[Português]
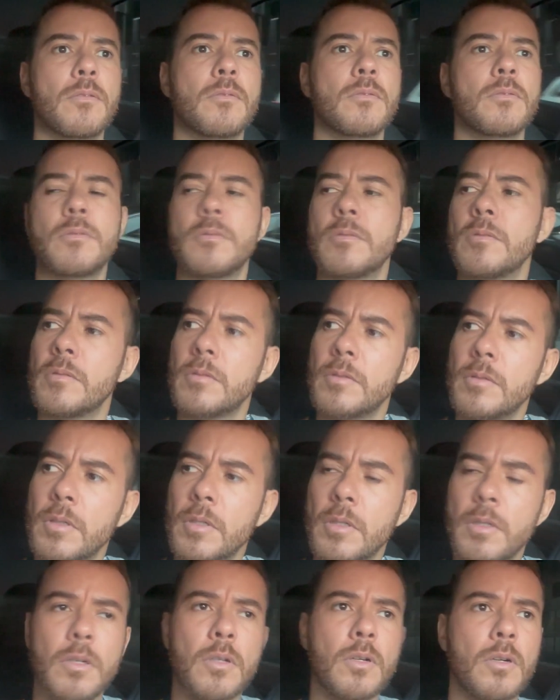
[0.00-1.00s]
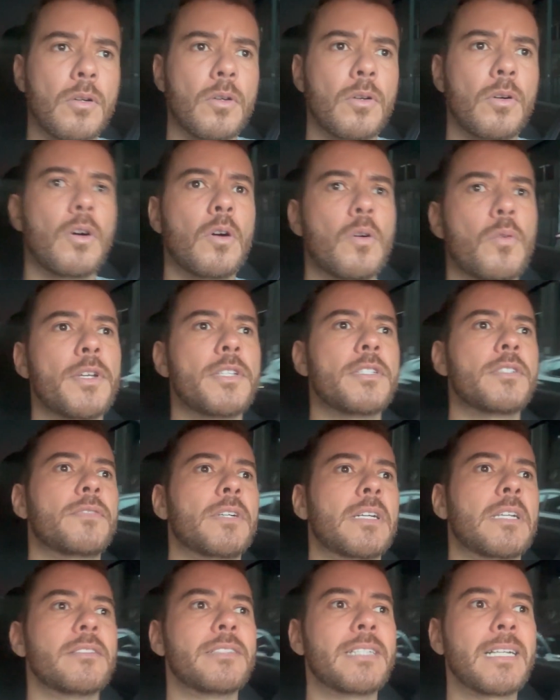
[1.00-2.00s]
Radar no semáforo. o Waze
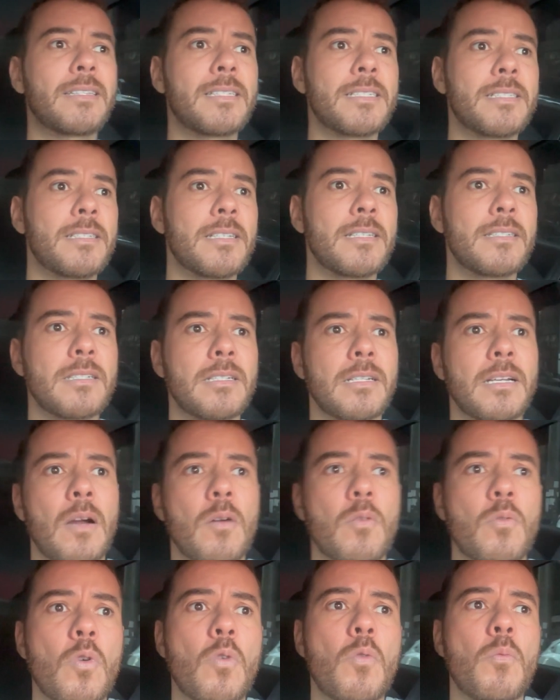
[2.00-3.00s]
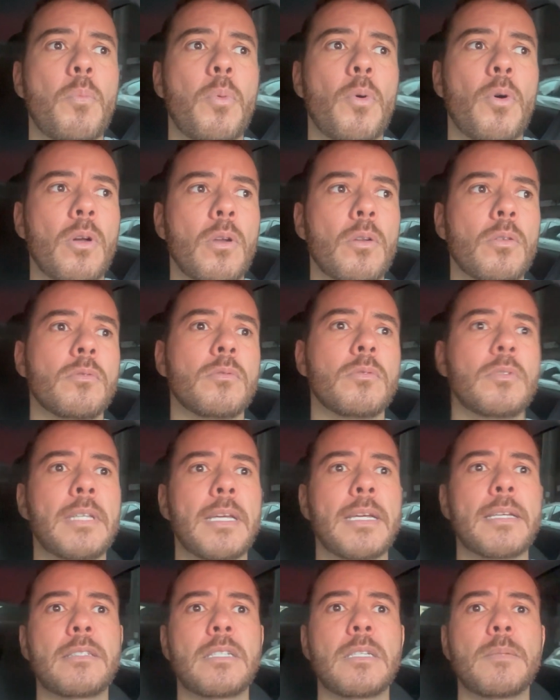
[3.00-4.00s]
falando. Já testei esse carro com o Polo
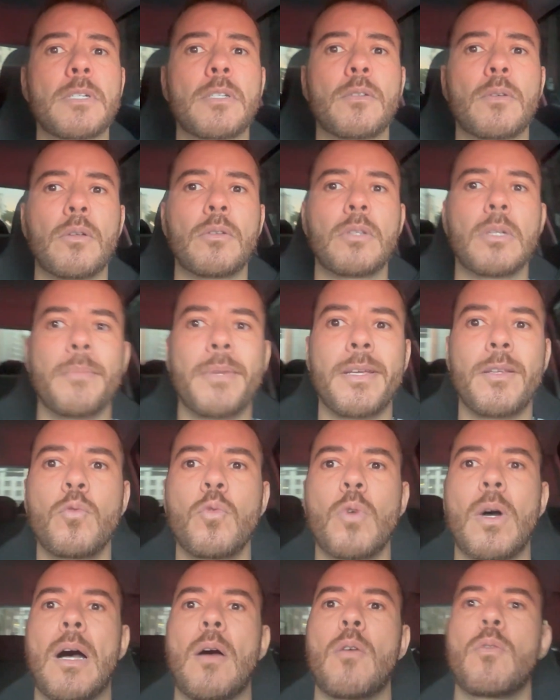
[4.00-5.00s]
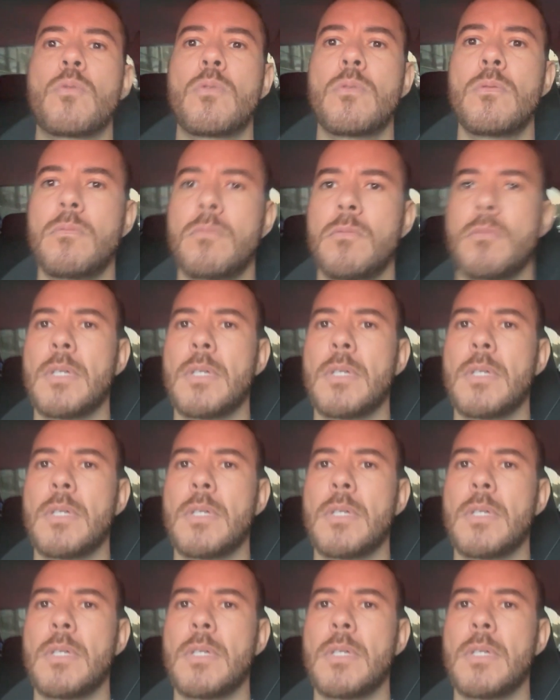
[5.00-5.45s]
TS manual também no álcool.